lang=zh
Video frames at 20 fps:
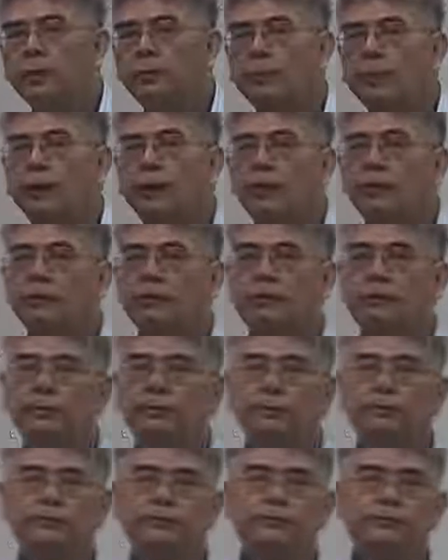有帮我按一下吗？
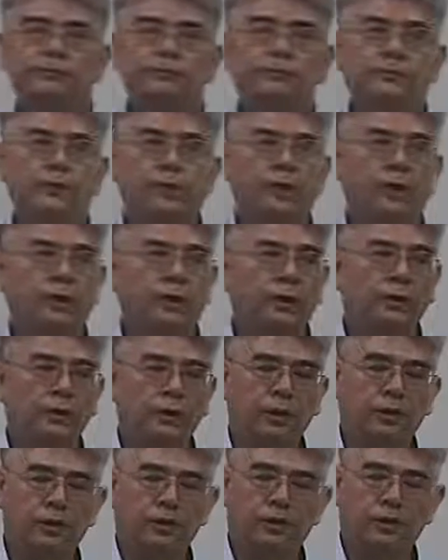看
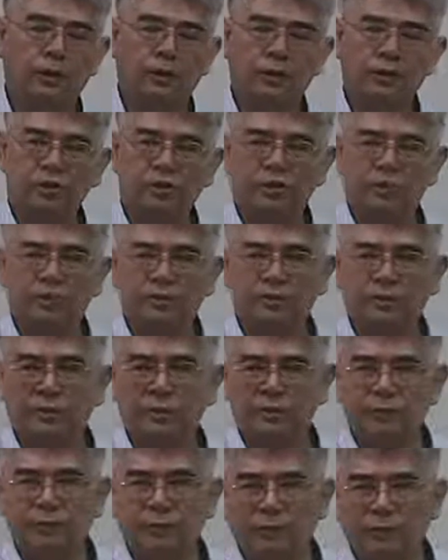零点五的十次
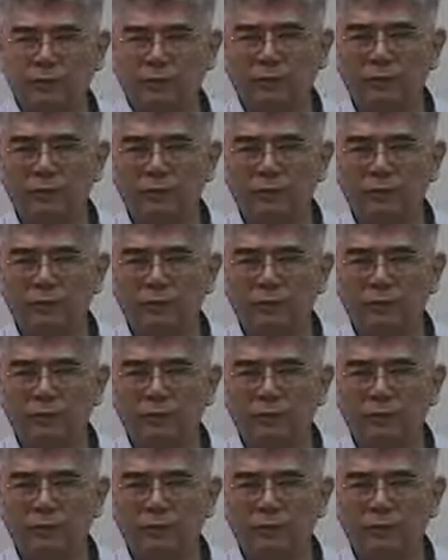方是多